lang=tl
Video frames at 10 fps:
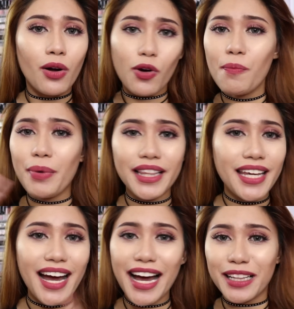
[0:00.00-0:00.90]

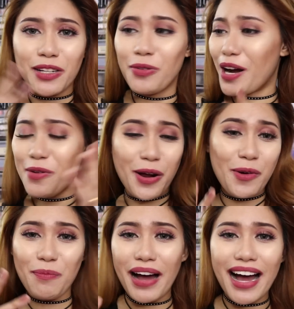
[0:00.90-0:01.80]
kumpanya at kung
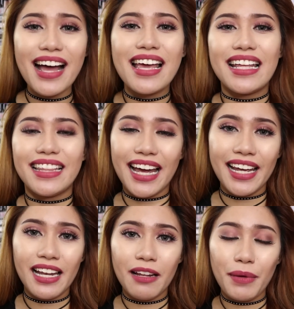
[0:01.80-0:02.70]
ano-ano pa
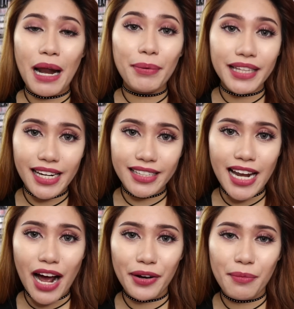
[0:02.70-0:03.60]
dahil pinapadala
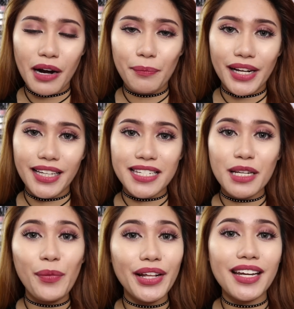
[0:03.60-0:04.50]
nila ako ng mga products
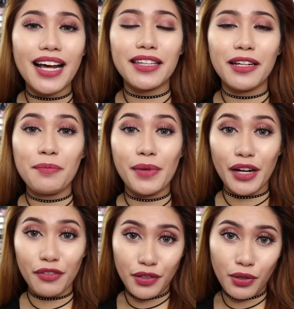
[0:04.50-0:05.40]
na pwede natin
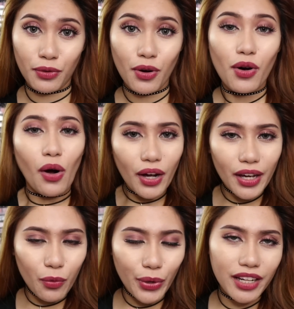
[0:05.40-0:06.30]
ma-review
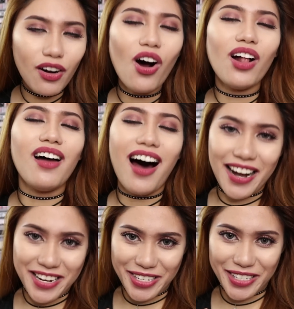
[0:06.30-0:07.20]
with all
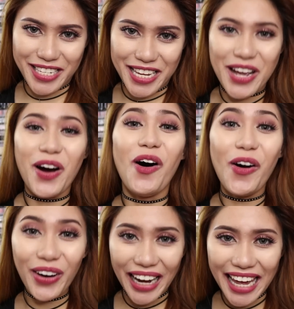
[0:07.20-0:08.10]
honesty.
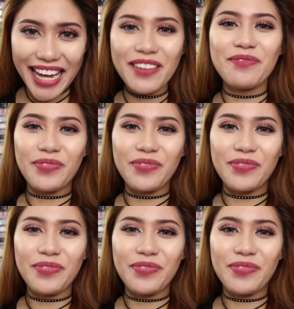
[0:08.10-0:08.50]
Okay?